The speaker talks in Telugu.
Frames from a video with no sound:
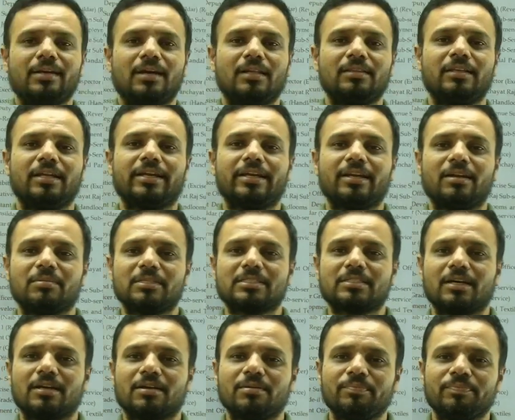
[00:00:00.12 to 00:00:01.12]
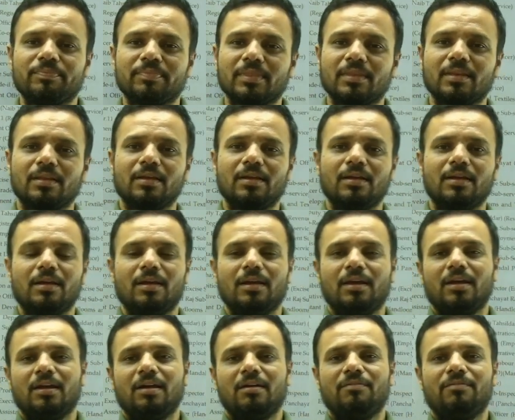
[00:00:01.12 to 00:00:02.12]
అందరికీ నమస్కారం
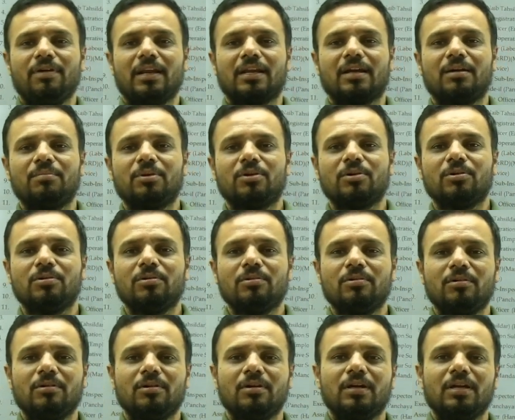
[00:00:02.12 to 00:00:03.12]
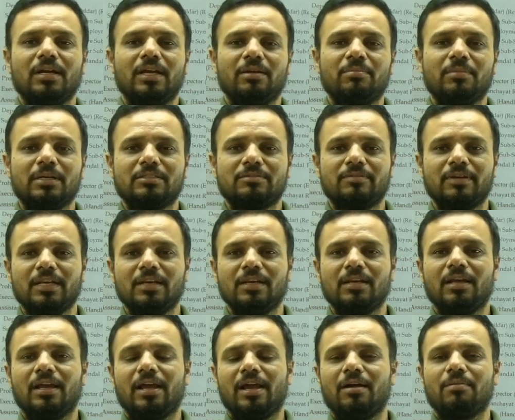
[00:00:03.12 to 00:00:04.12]
వెల్కమ్ టు ఏమర్స్విల్
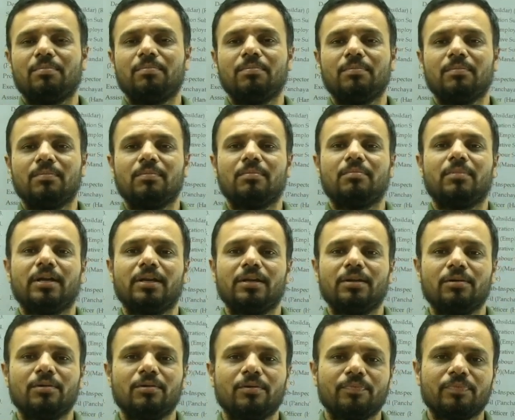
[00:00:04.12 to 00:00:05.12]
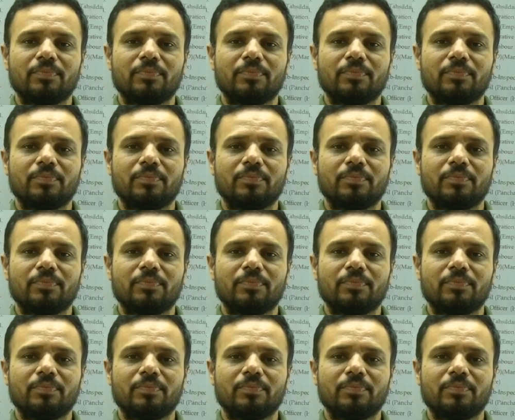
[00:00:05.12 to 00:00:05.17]
యాప్ మరియు